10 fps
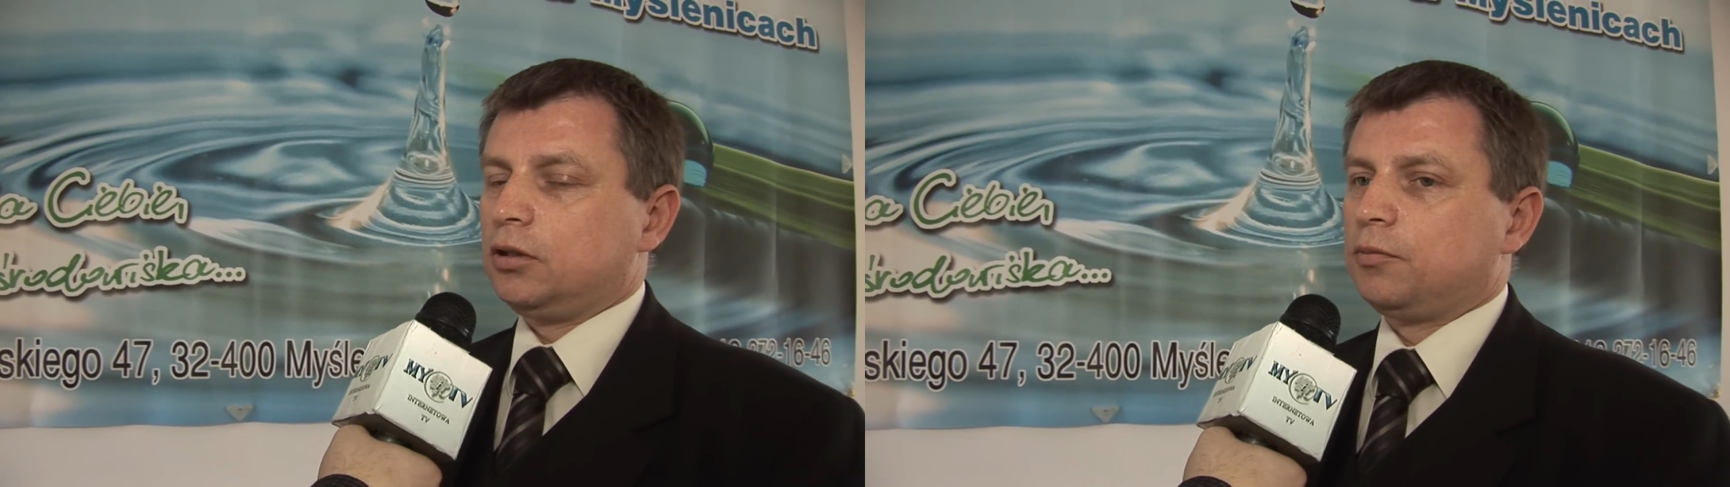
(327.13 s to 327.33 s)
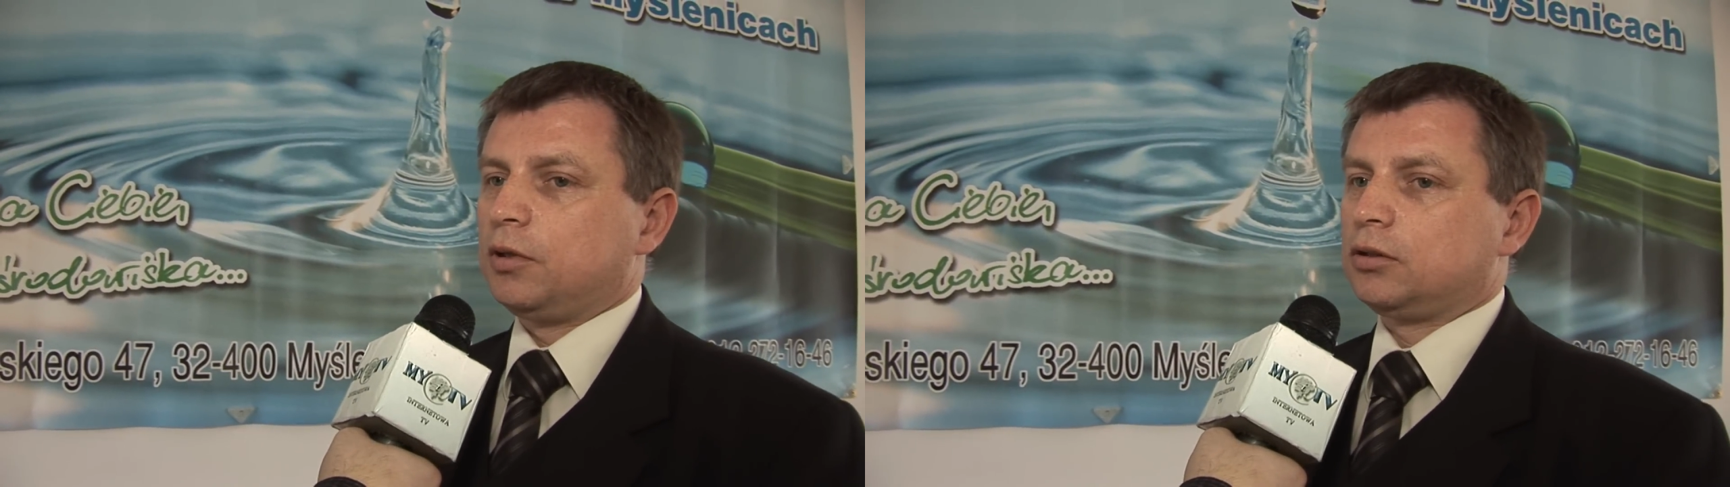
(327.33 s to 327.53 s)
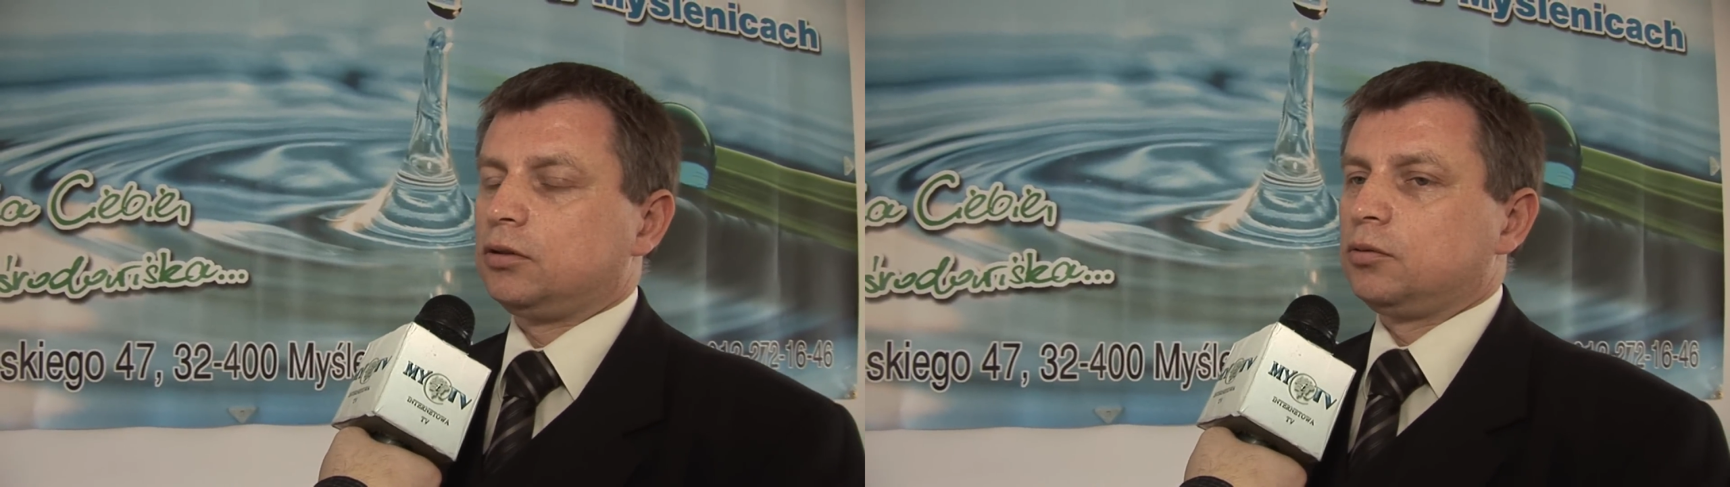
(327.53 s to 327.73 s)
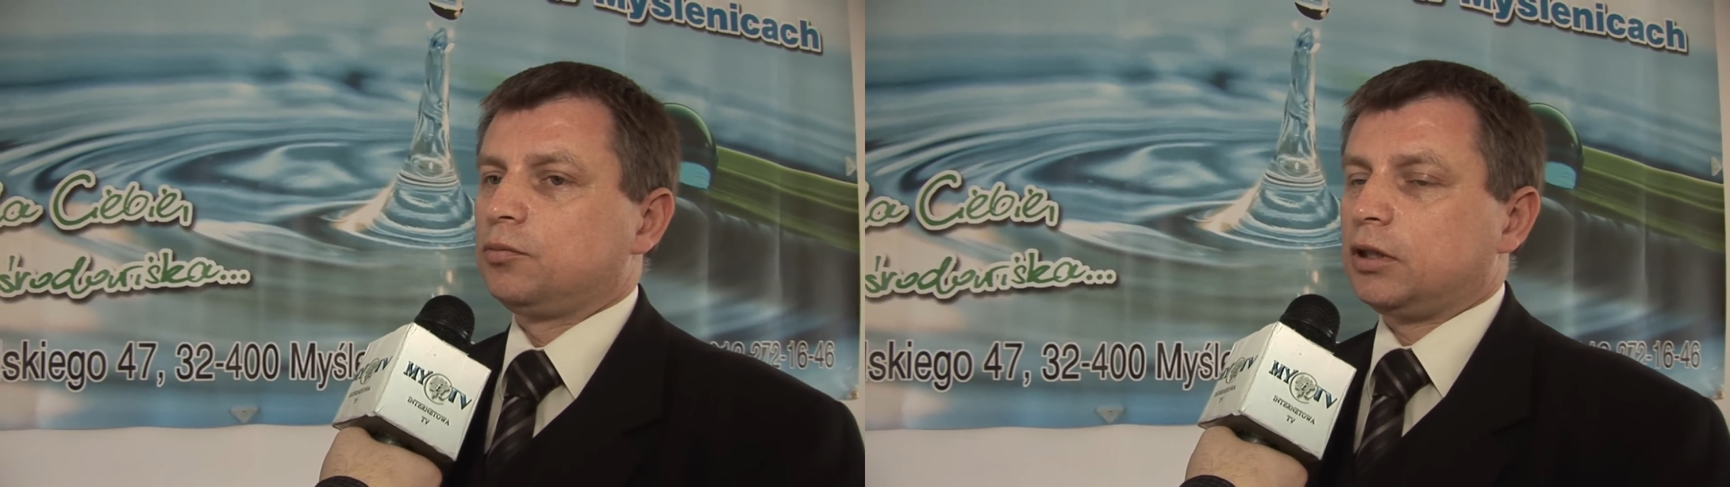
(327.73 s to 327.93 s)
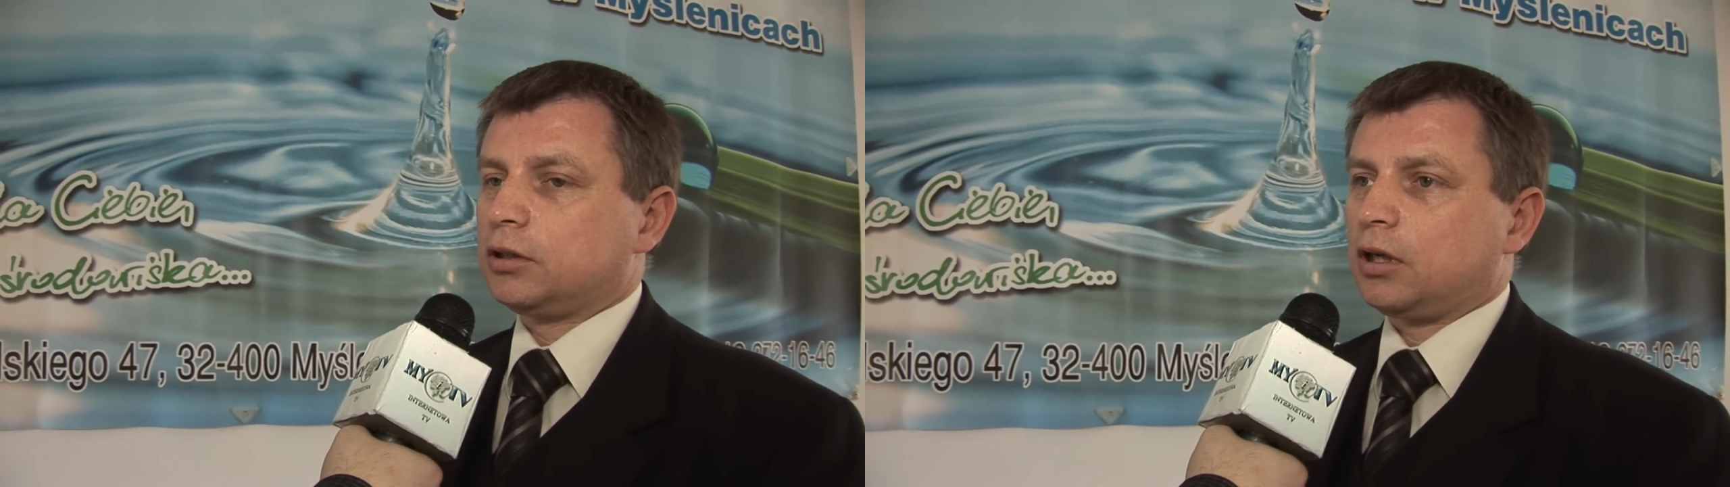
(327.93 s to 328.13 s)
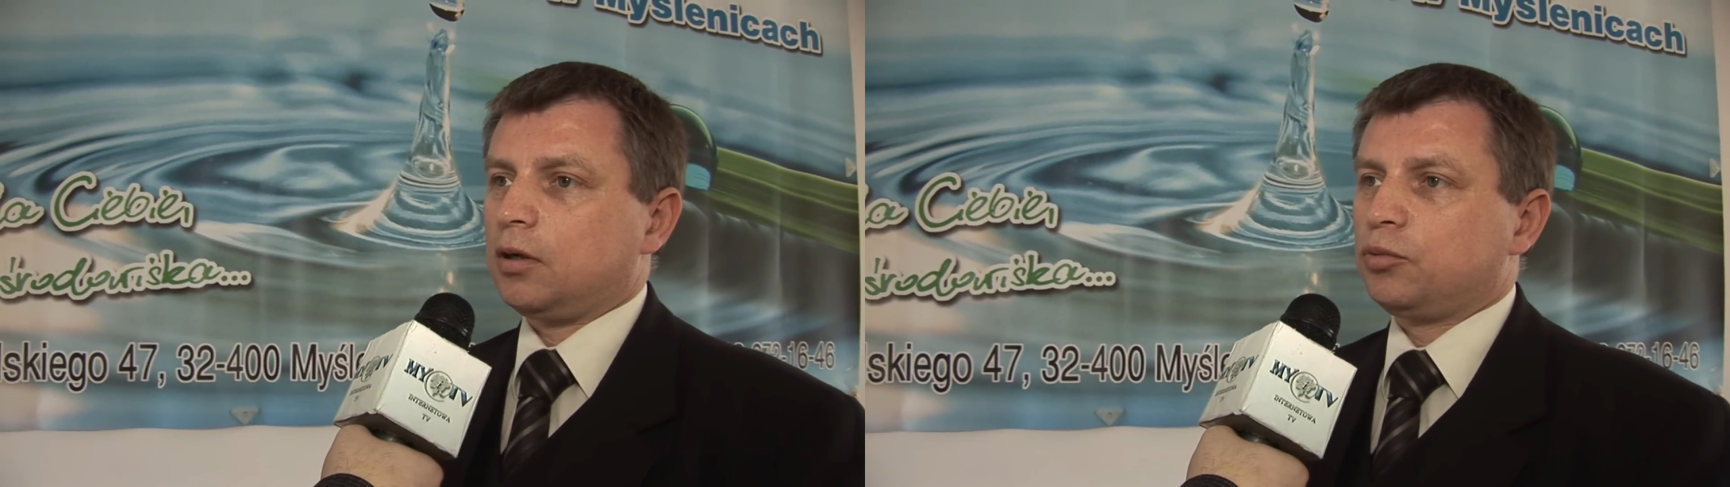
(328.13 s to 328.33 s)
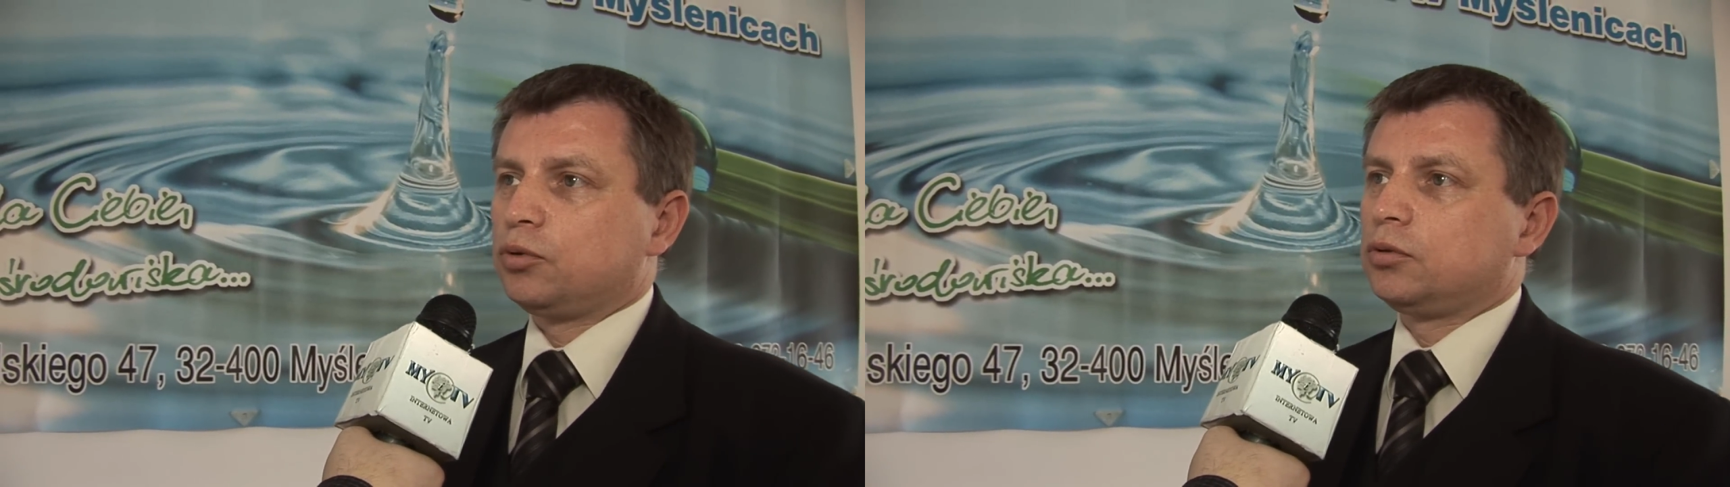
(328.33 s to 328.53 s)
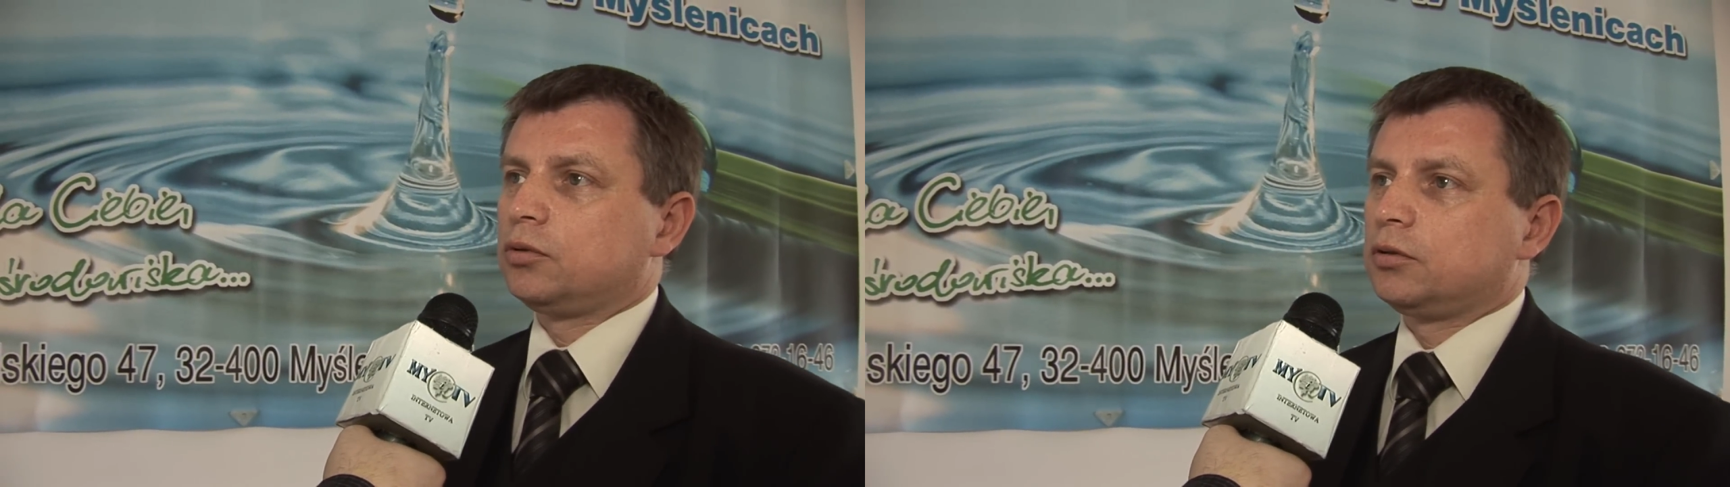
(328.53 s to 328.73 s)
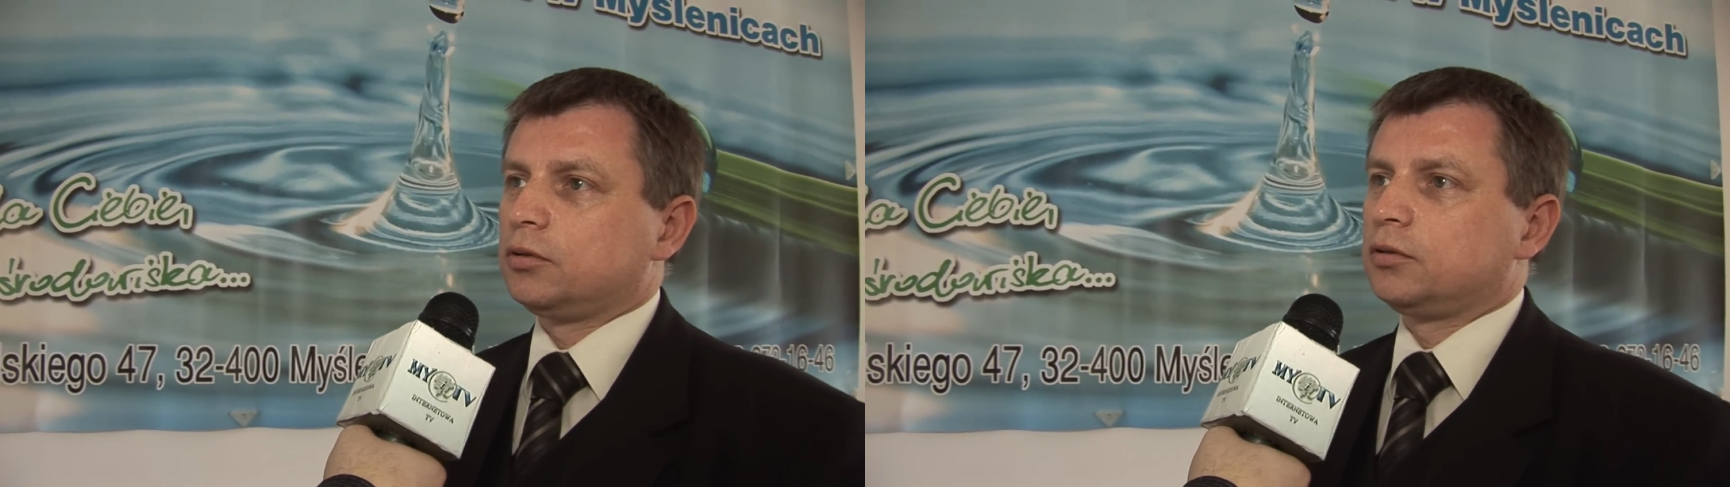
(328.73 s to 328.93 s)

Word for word: i gimnazjum na Zarabiu